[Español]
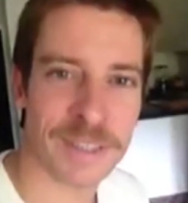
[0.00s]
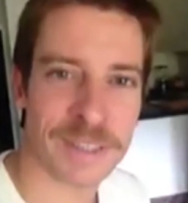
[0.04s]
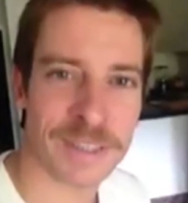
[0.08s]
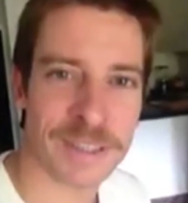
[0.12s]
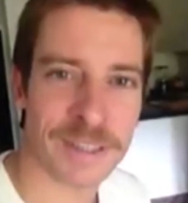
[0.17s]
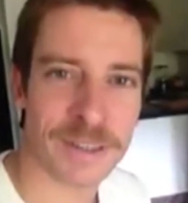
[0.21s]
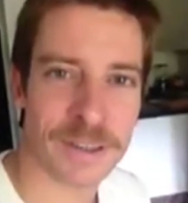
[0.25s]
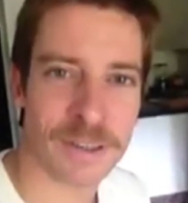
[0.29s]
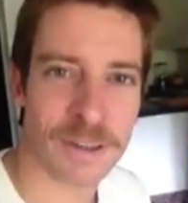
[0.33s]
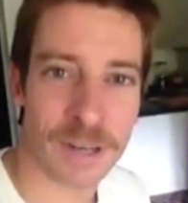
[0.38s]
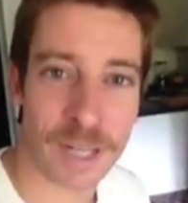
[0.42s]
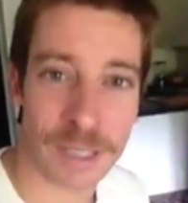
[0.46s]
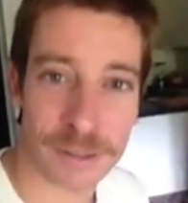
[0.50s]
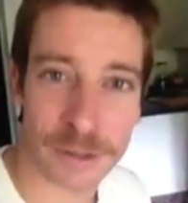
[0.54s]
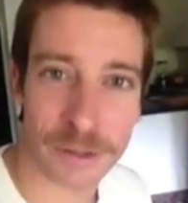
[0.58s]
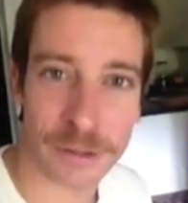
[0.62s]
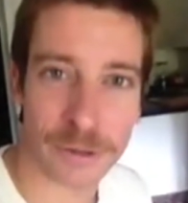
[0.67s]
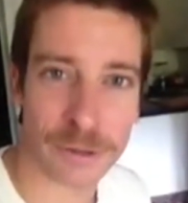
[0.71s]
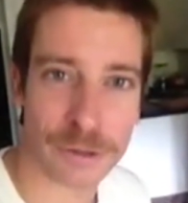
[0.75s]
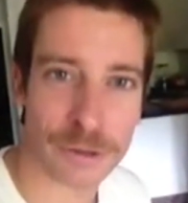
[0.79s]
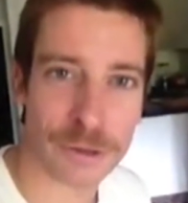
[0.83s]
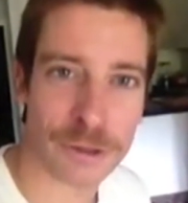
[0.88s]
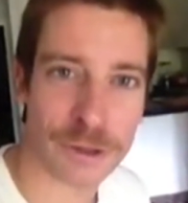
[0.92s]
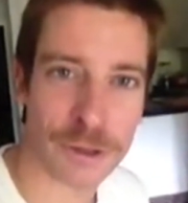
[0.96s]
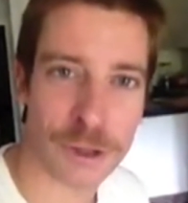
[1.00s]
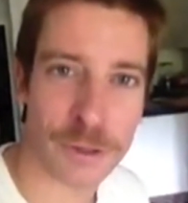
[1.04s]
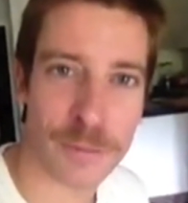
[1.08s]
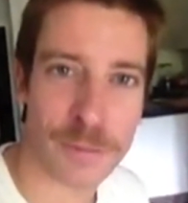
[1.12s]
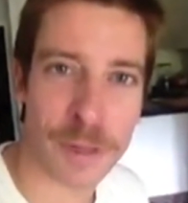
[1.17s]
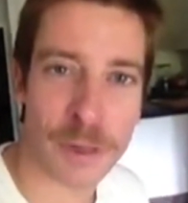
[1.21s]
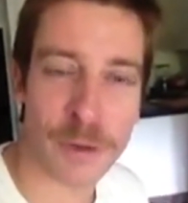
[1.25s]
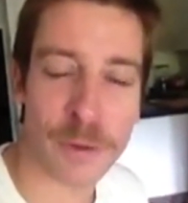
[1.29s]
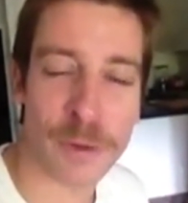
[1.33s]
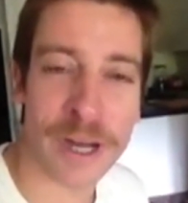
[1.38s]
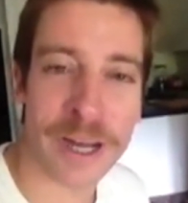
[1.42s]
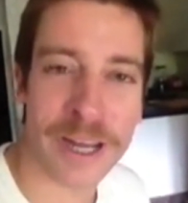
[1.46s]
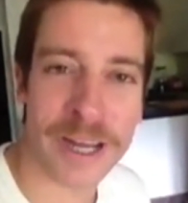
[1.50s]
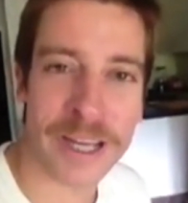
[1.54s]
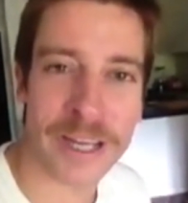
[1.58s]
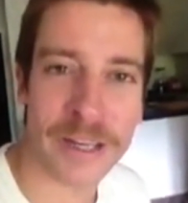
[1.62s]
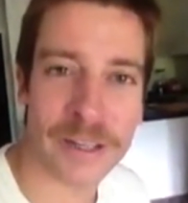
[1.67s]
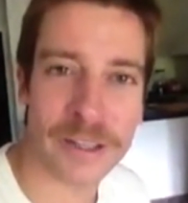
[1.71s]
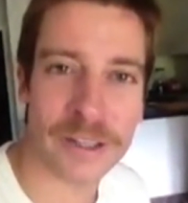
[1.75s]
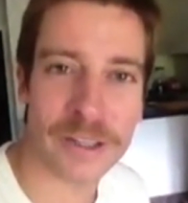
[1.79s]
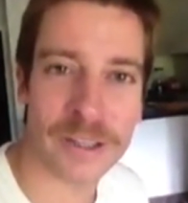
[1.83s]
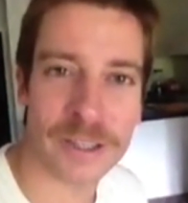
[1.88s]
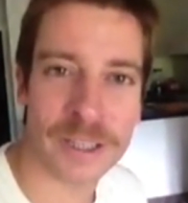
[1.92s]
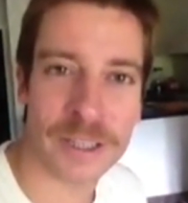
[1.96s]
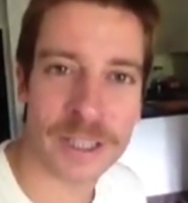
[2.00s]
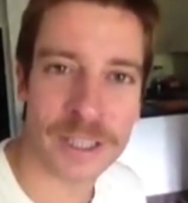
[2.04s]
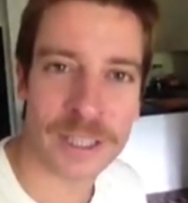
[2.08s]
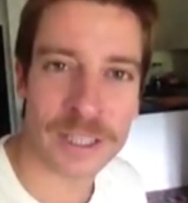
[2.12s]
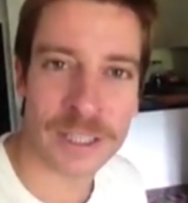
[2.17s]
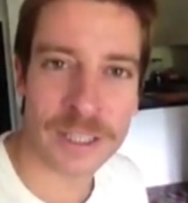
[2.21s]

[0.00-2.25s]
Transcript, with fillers: Hola a todos, soy Manu Vaqueiro.